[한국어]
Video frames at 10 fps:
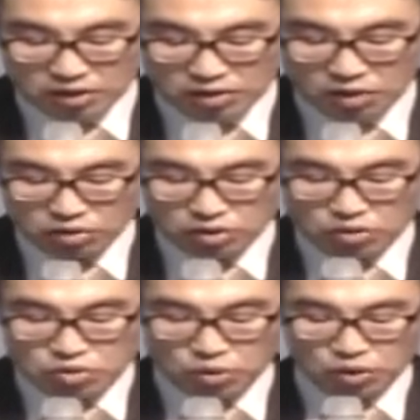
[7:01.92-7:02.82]
그
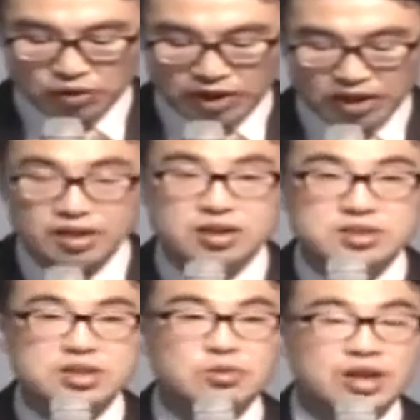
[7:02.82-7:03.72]
어떤 종교의
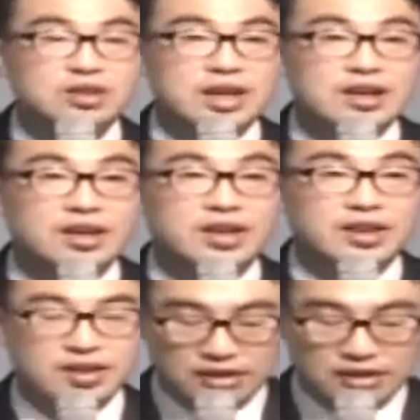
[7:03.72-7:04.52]
신과는 달리